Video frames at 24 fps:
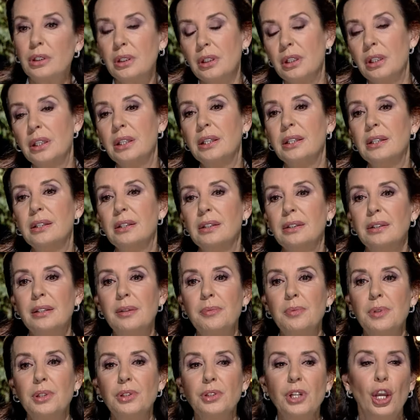iki de
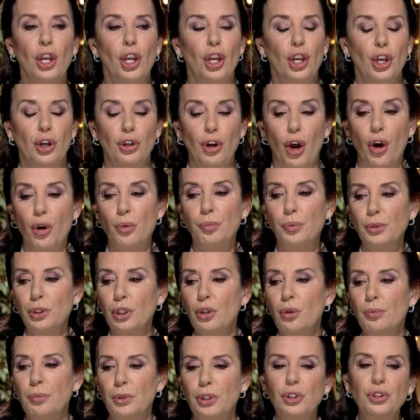bir bunu
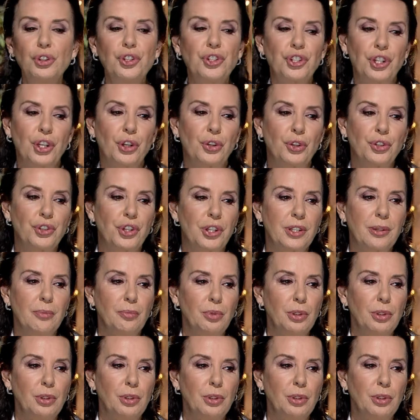bunun içine koyacaksın.